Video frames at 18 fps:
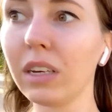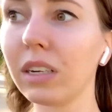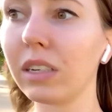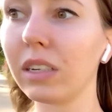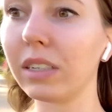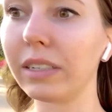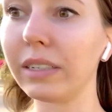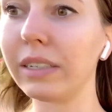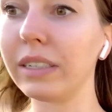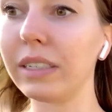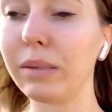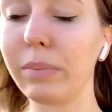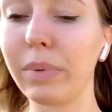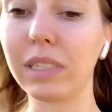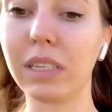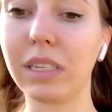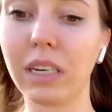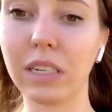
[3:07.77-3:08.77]
к
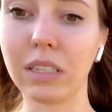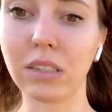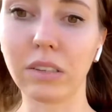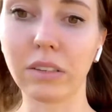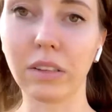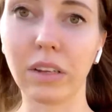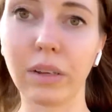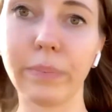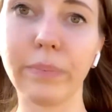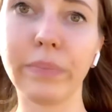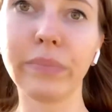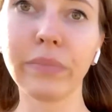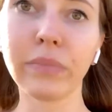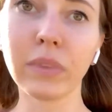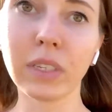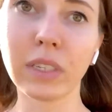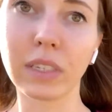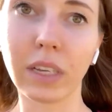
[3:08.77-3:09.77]
непосредственно
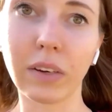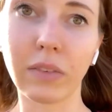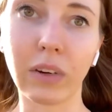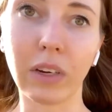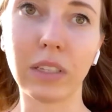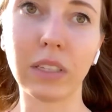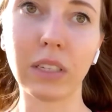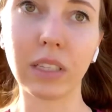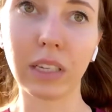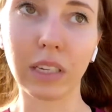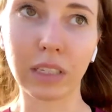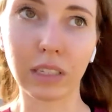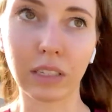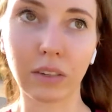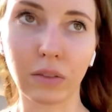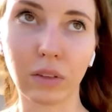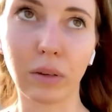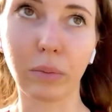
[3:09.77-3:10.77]
сдавать
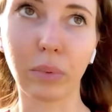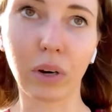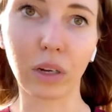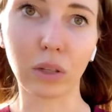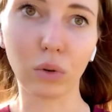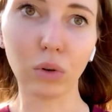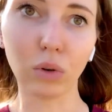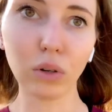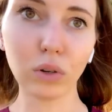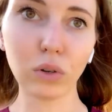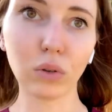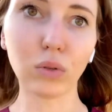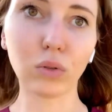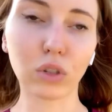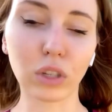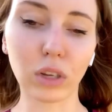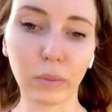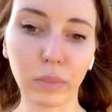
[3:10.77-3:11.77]
тесты в лабораторию,
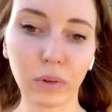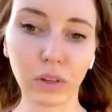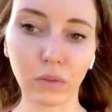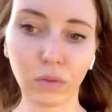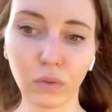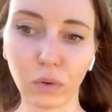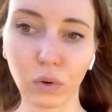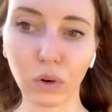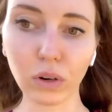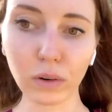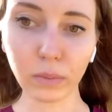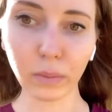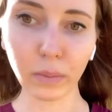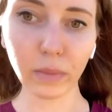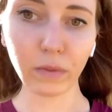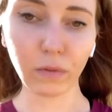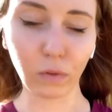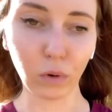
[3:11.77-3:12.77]
нужна была форм,
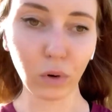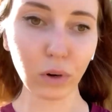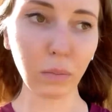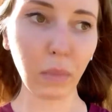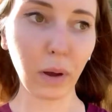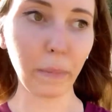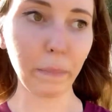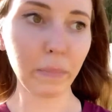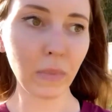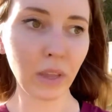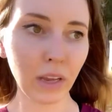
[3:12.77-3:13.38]
форма,